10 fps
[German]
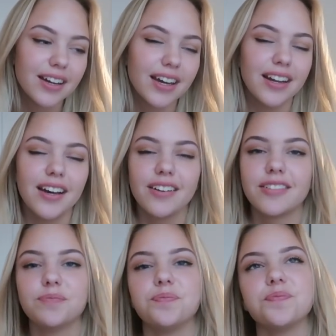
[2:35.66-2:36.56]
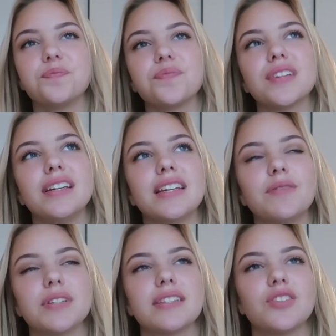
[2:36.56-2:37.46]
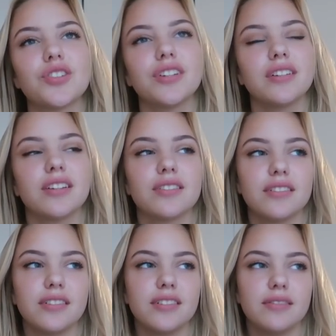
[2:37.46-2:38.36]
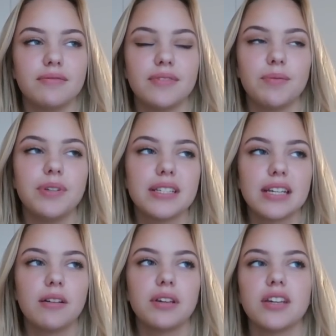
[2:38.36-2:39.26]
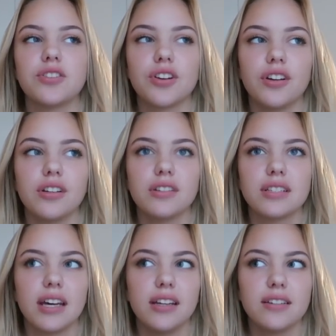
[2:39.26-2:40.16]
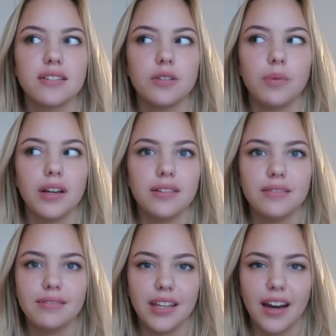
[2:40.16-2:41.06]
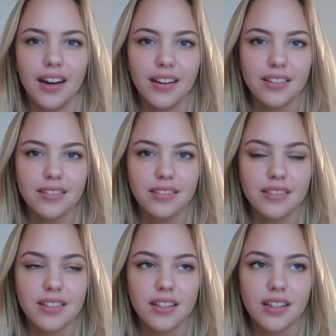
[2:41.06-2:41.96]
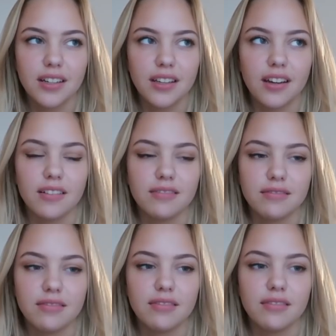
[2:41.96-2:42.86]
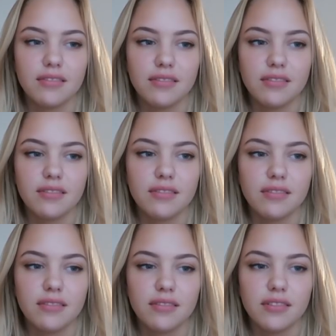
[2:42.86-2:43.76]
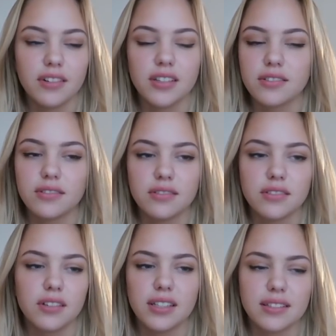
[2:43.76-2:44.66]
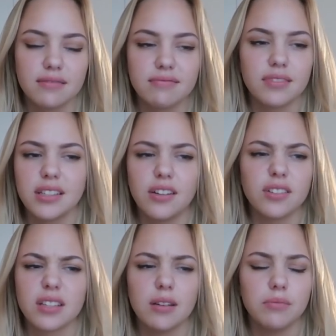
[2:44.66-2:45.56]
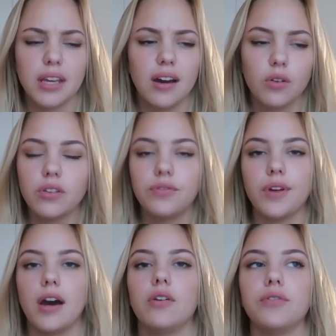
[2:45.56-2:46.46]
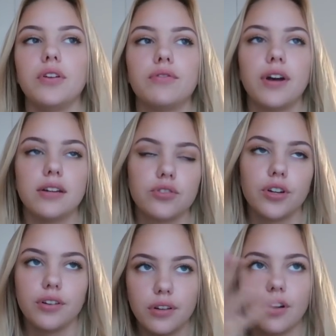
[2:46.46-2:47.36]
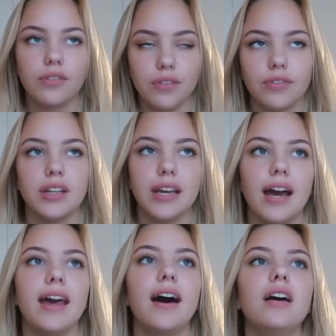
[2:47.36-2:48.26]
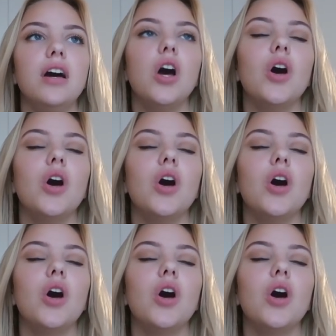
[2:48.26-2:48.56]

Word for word: keine Ahnung. Ich habe das jetzt schon, also mein Piercing habe ich jetzt schon seit über ein Jahr circa, ja. Oder so, sogar genau seit einem Jahr ungefähr auf jeden Fall, schon auf jeden Fall ein Jahr her.